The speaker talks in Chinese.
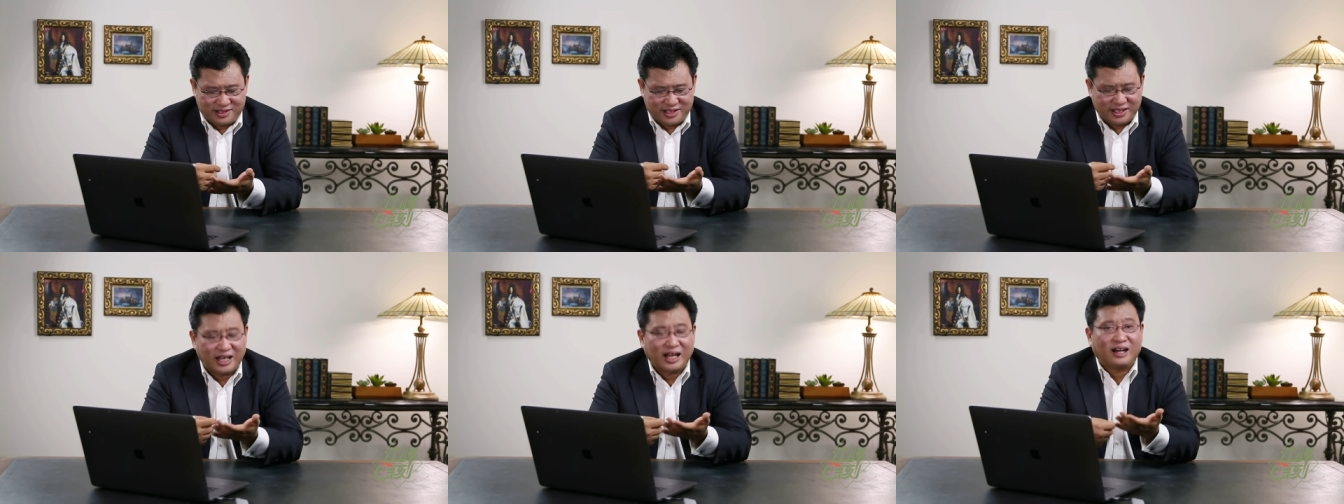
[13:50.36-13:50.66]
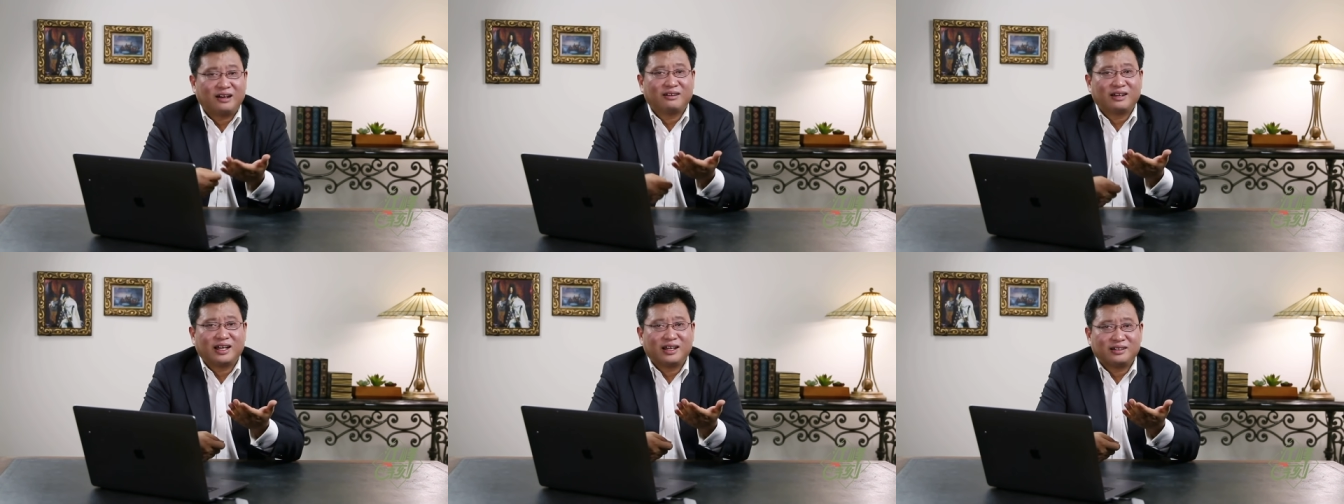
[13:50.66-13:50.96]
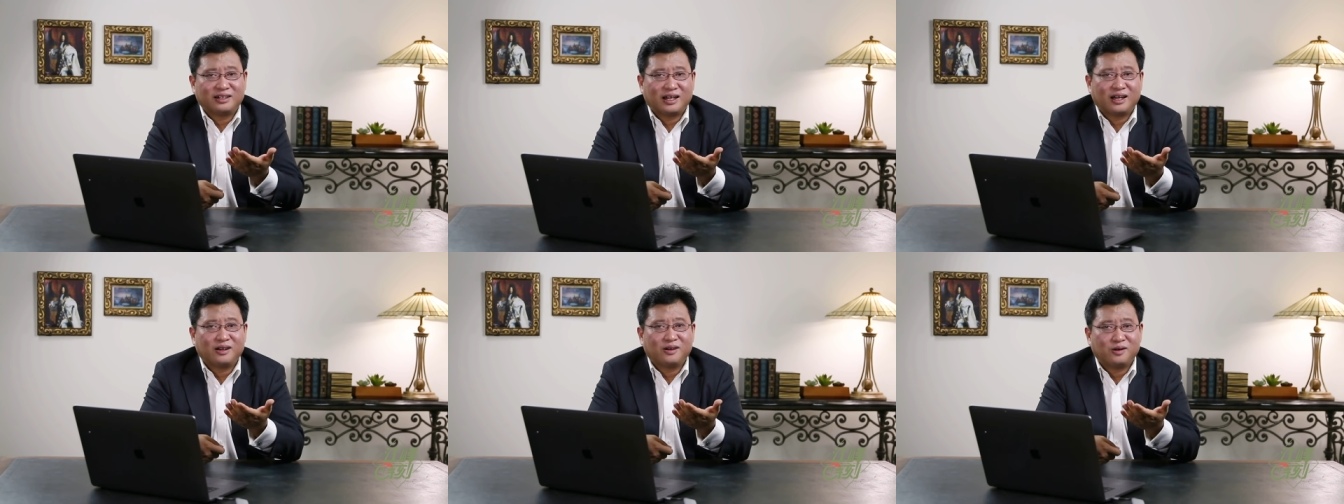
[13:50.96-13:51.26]
记好了，
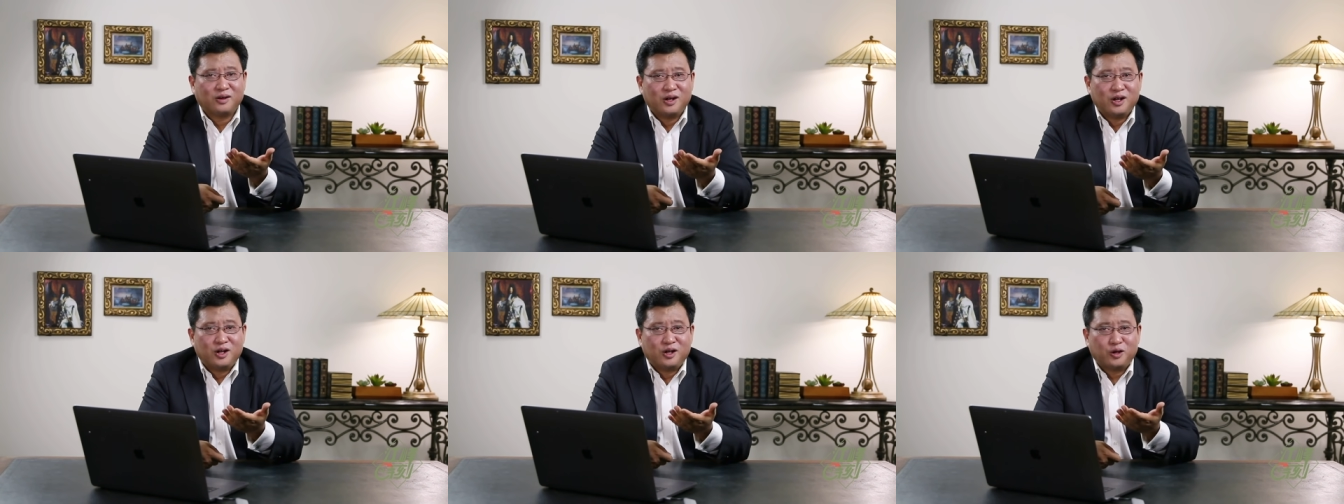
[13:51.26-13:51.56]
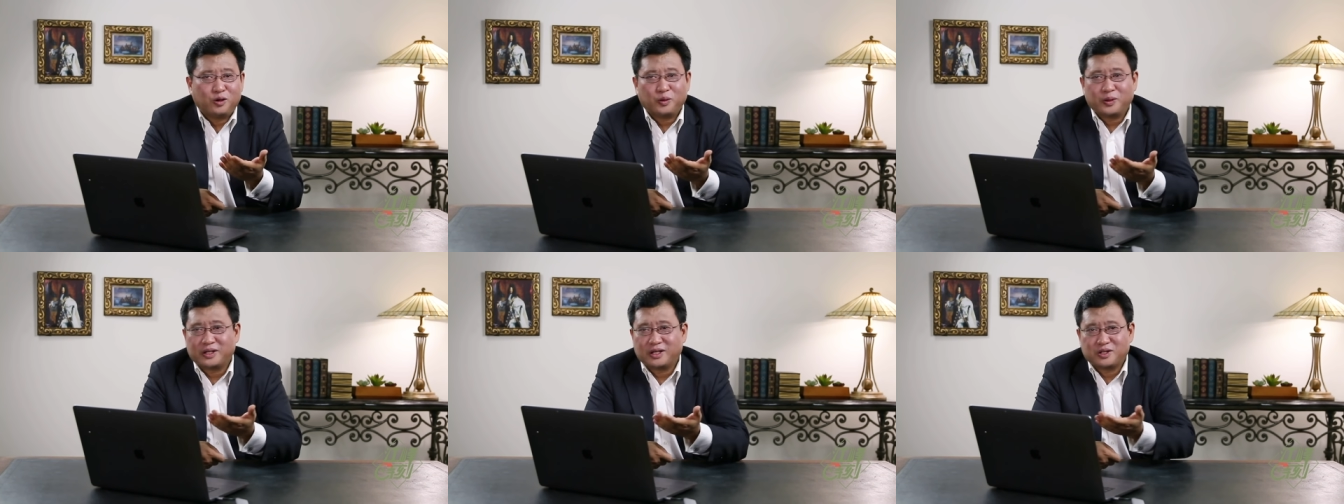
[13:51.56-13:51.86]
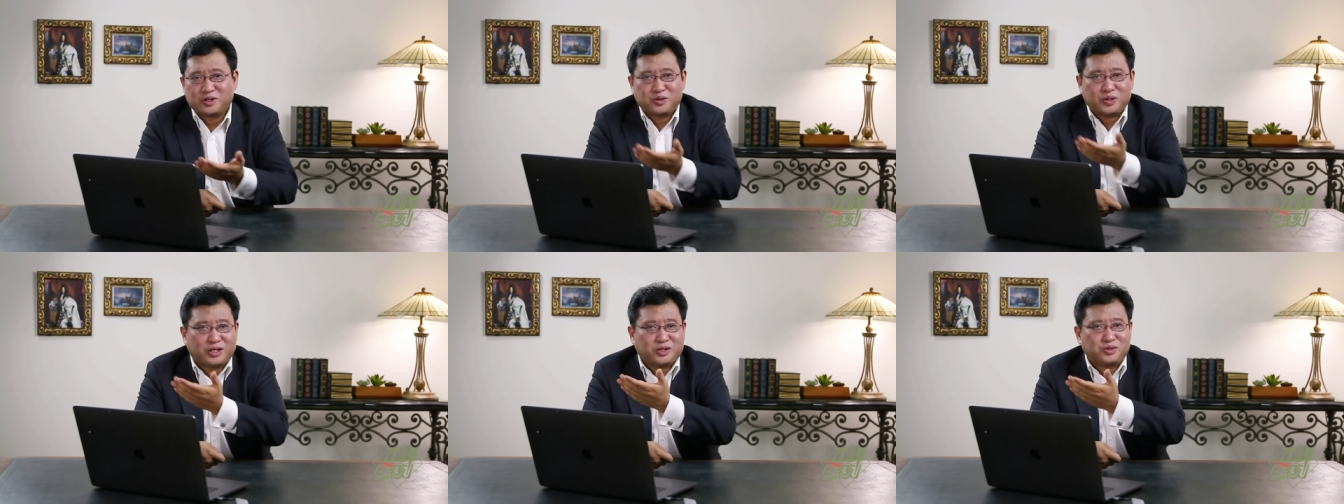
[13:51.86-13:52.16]
然后回
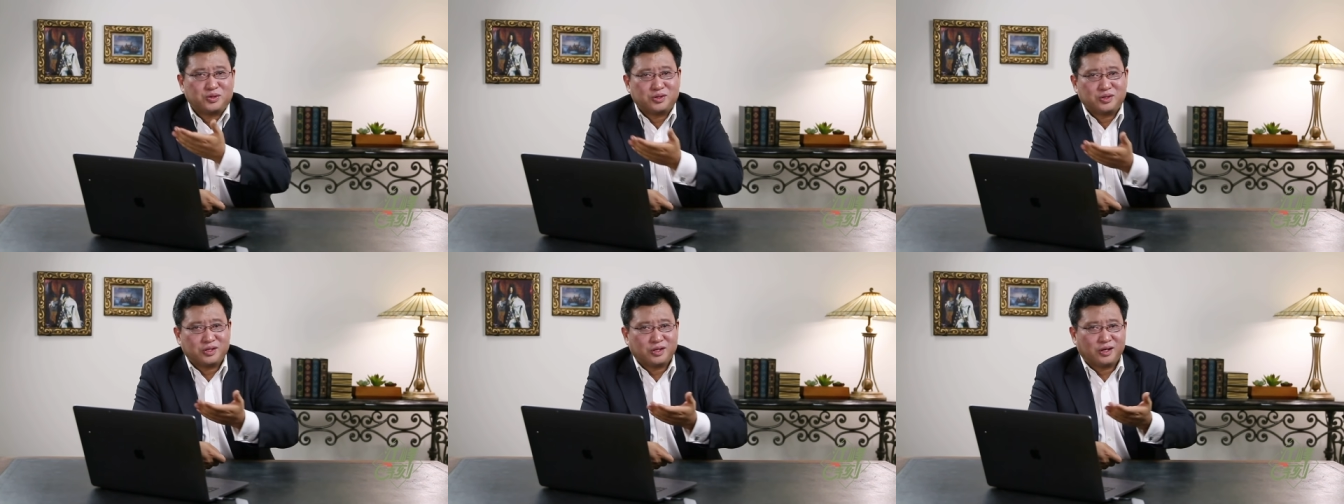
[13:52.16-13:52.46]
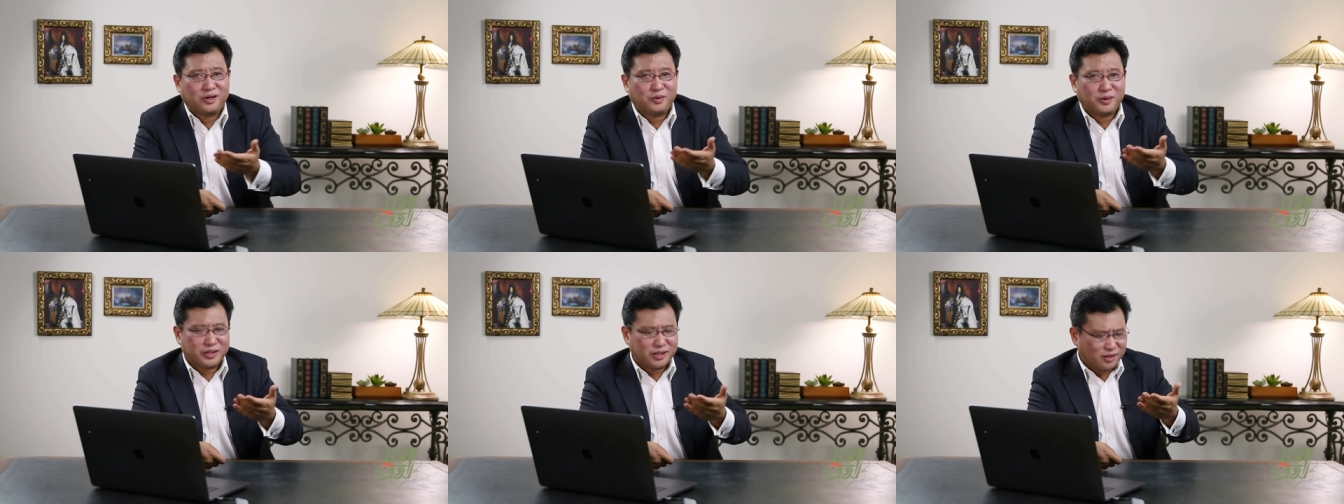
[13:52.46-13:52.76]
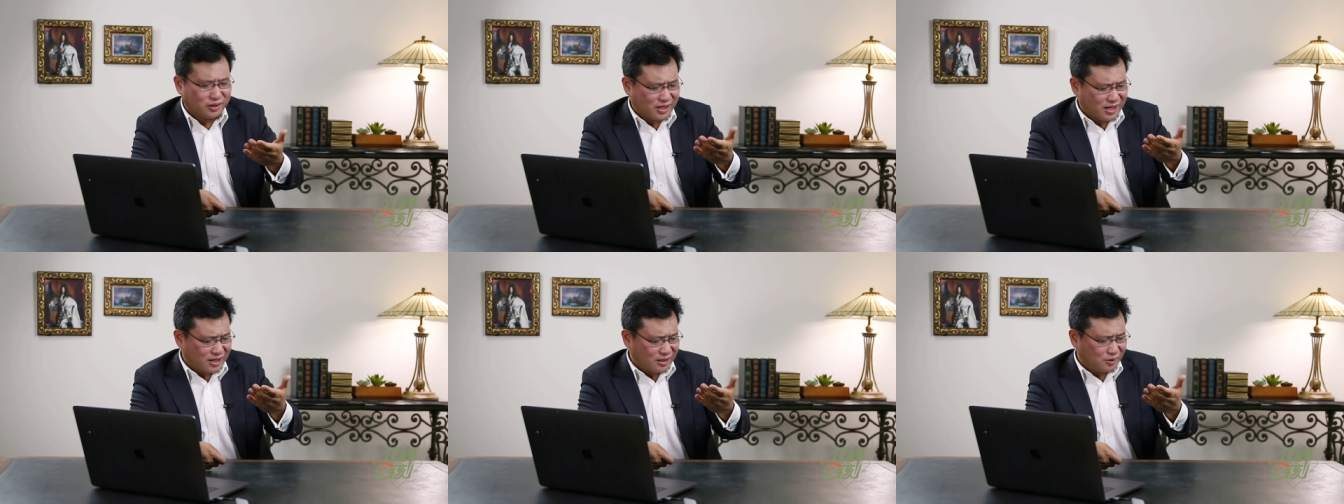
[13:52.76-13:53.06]
到选区去，回
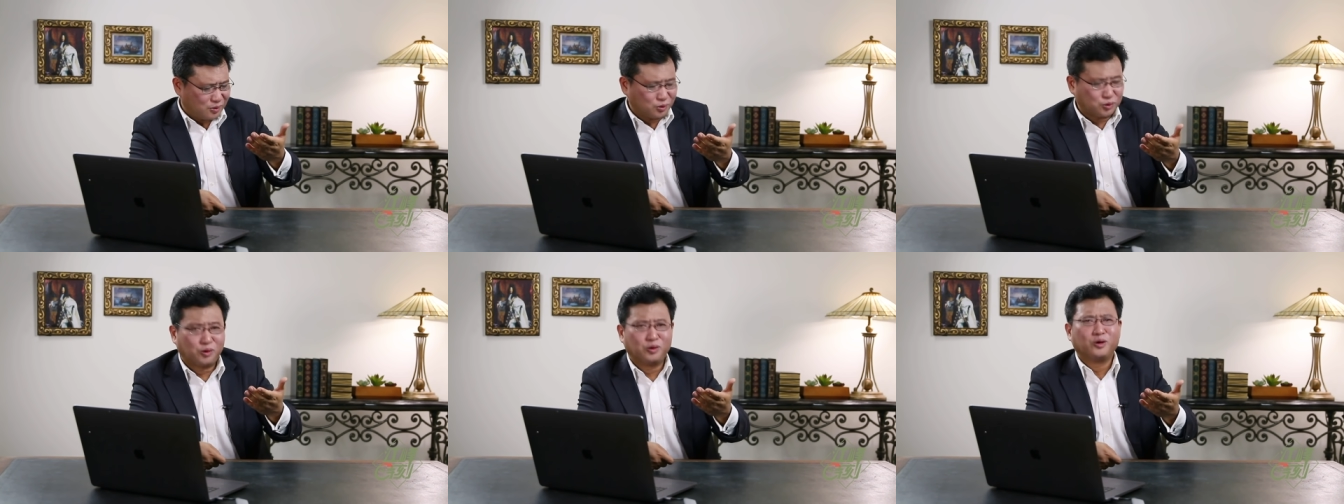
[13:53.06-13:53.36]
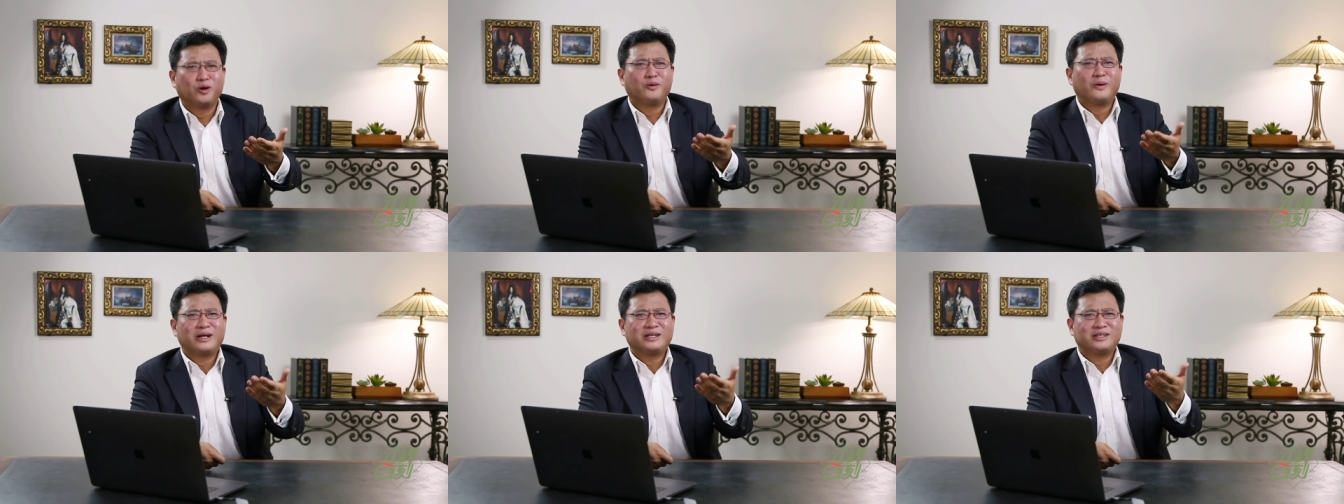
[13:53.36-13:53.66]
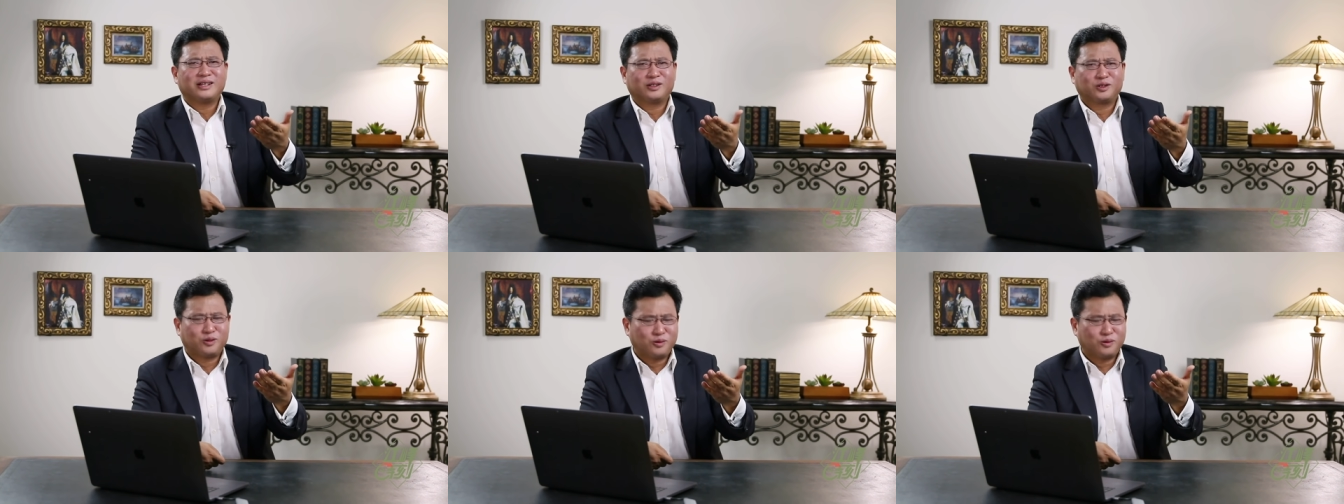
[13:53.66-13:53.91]
到啊铜锣湾去，